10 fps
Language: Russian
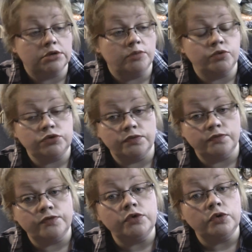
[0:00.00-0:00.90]

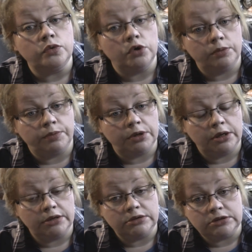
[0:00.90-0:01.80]
допустим, вдоль
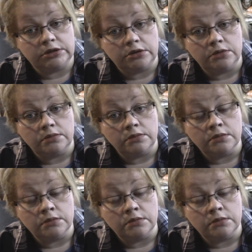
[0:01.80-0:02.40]
палантин –